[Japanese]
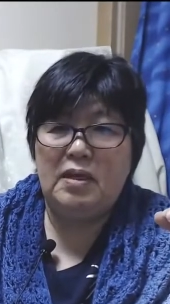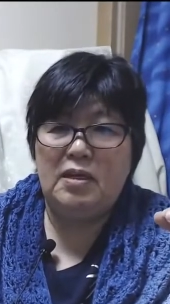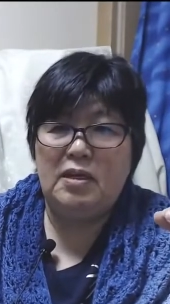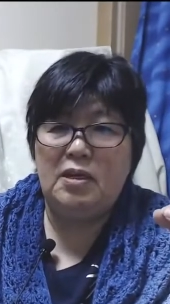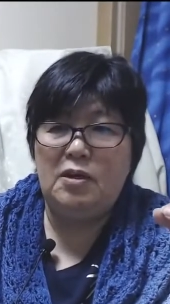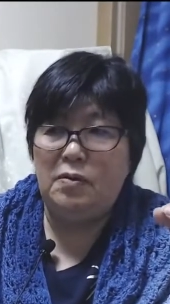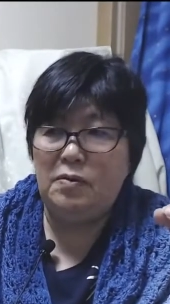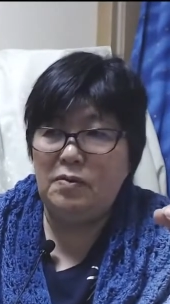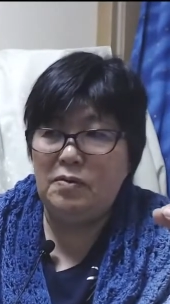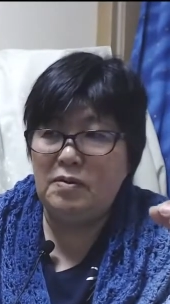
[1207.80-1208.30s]
ん
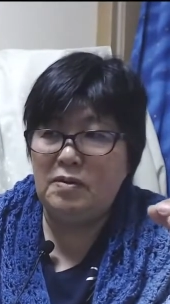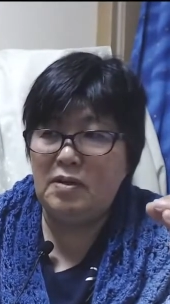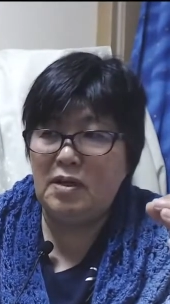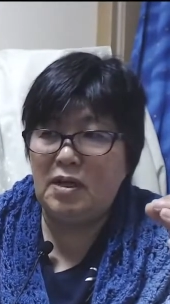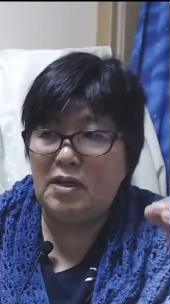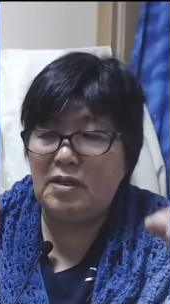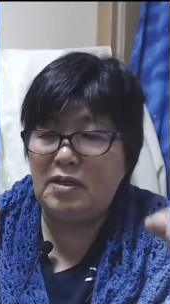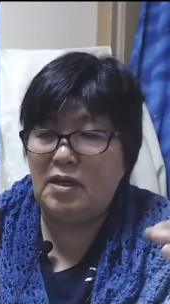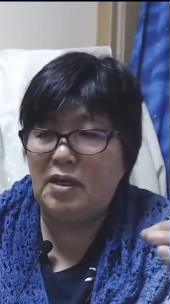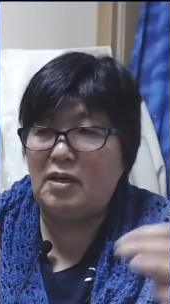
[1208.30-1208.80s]
なね、
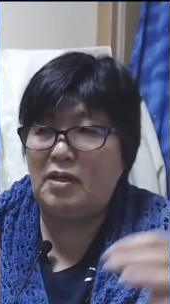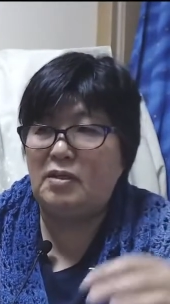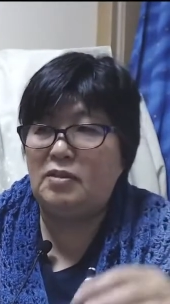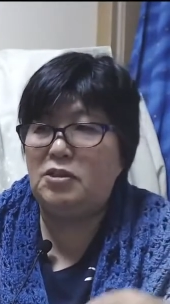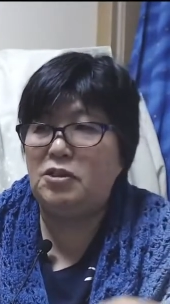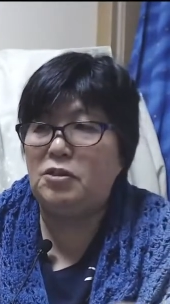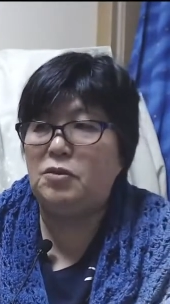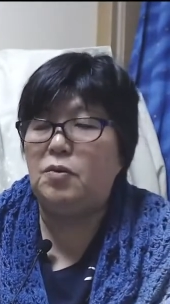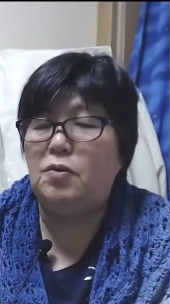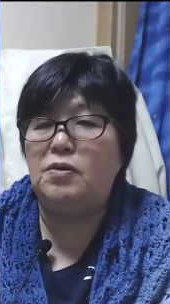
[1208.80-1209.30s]
事故を
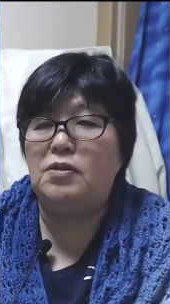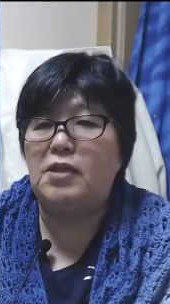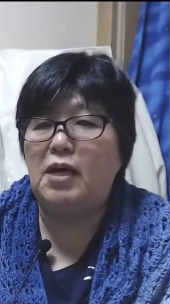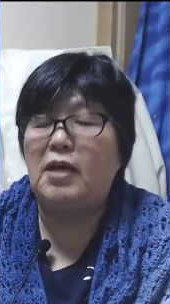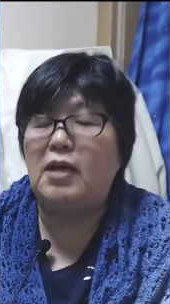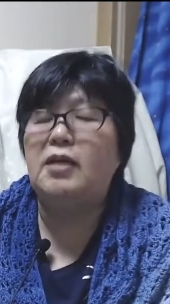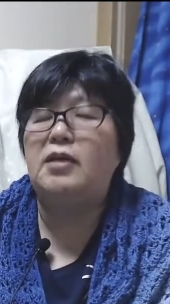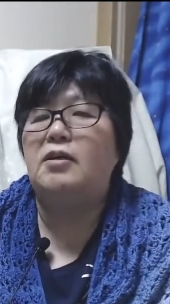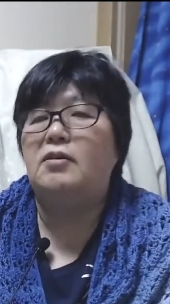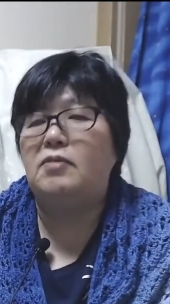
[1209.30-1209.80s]
避けてくれ
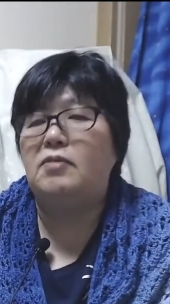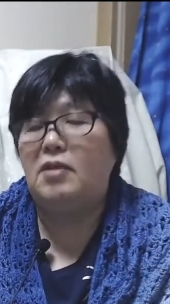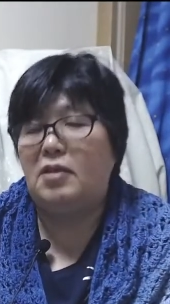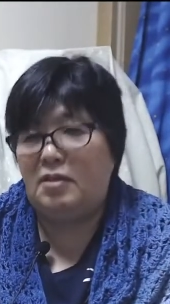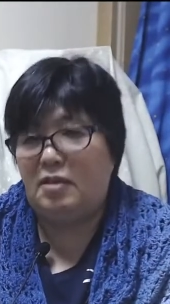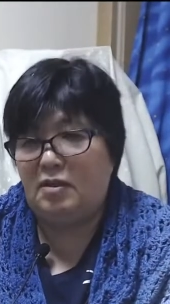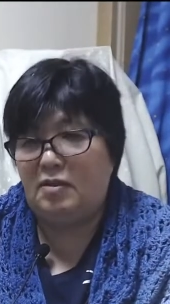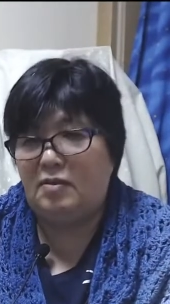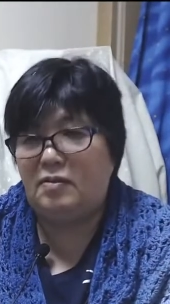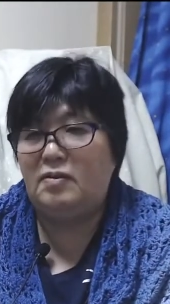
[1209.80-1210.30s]
てる。
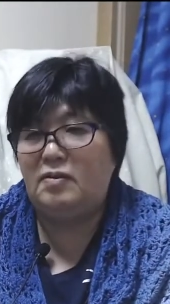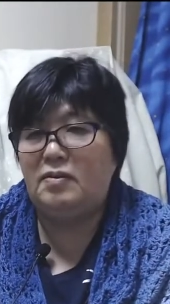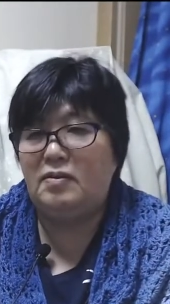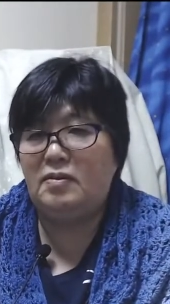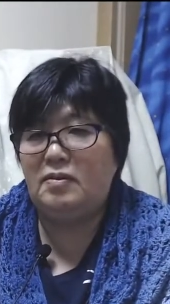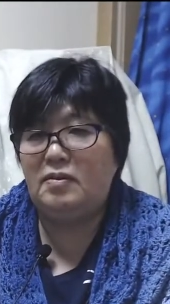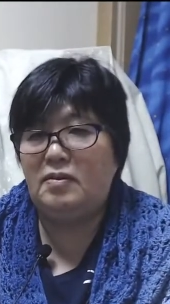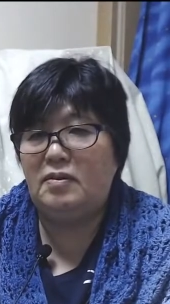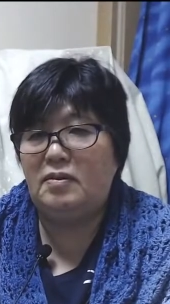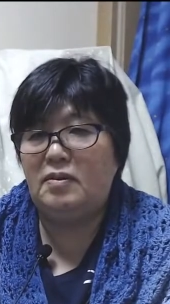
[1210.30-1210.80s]
う
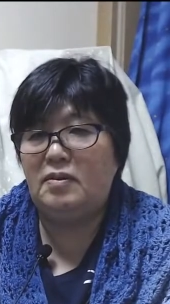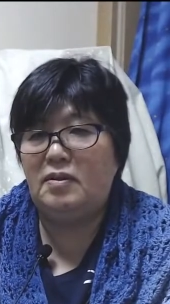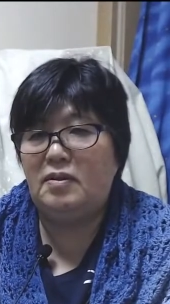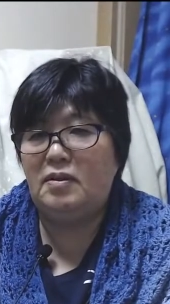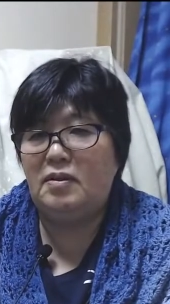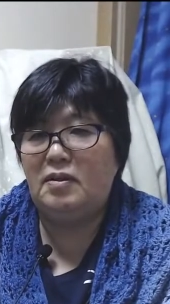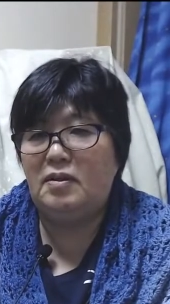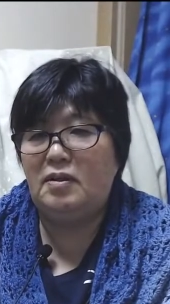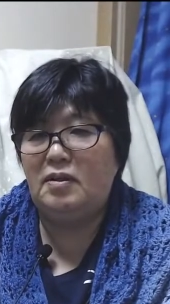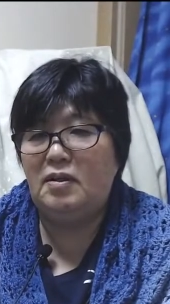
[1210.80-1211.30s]

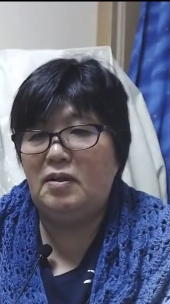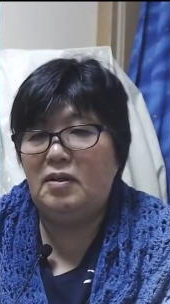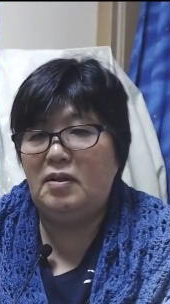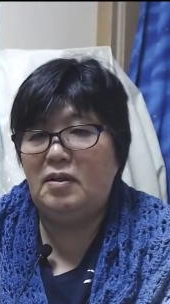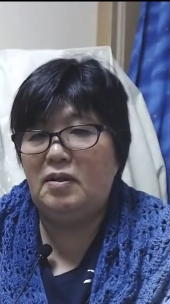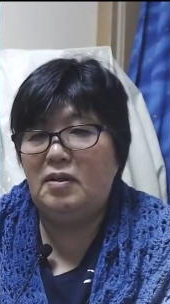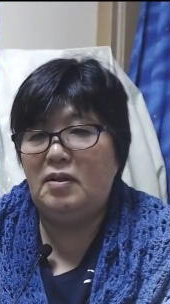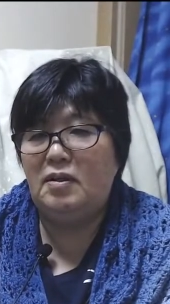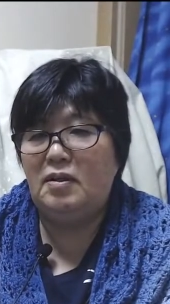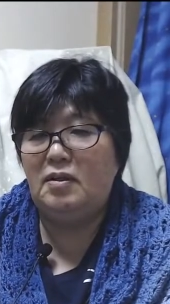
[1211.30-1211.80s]

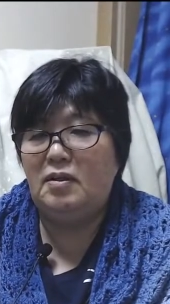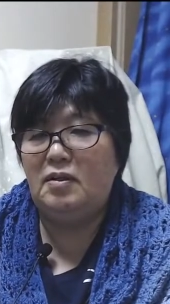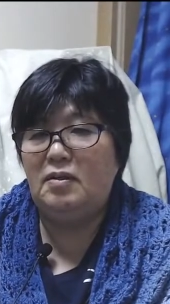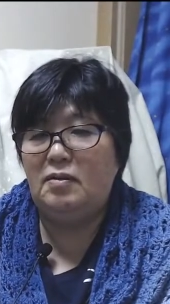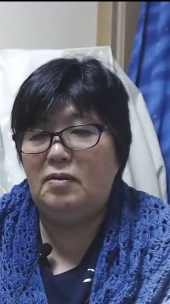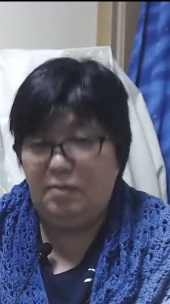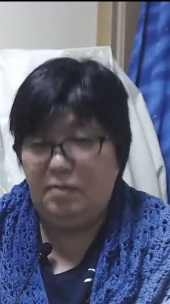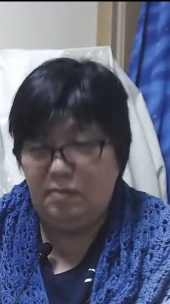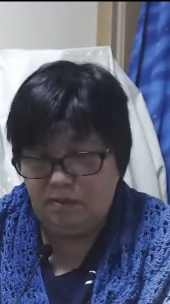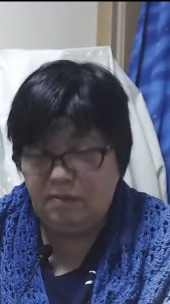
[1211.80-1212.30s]
ん。
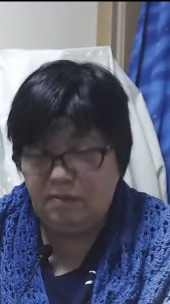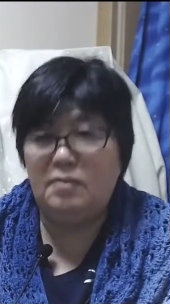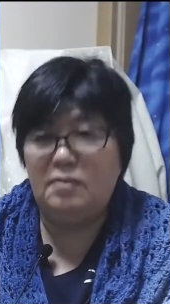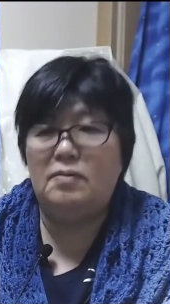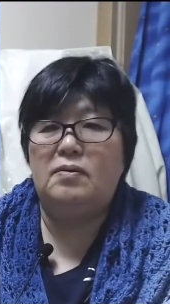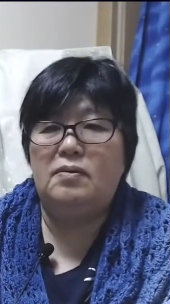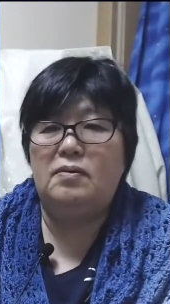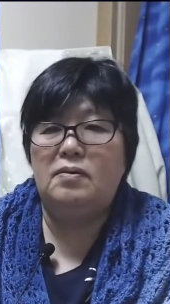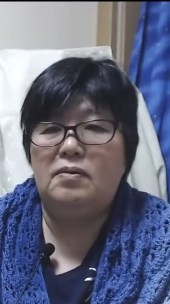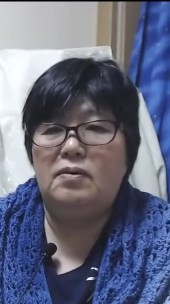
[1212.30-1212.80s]

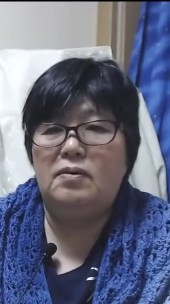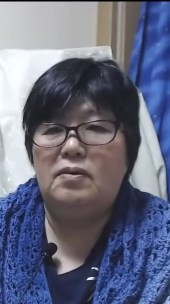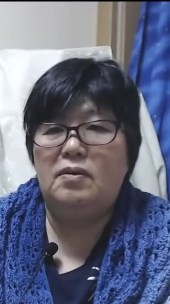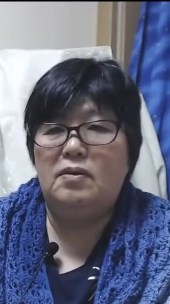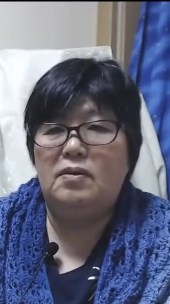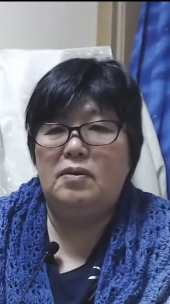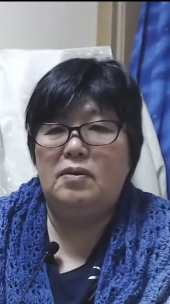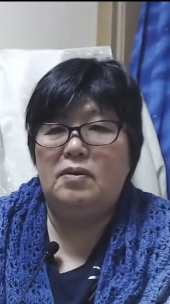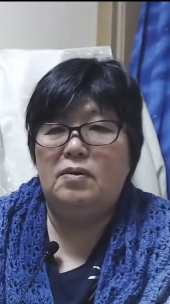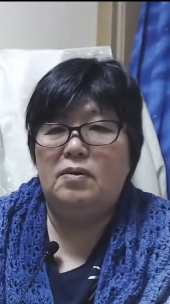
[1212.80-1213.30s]
これは
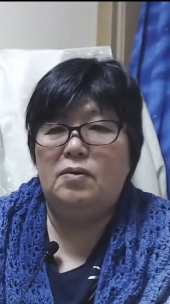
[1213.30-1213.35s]
ね、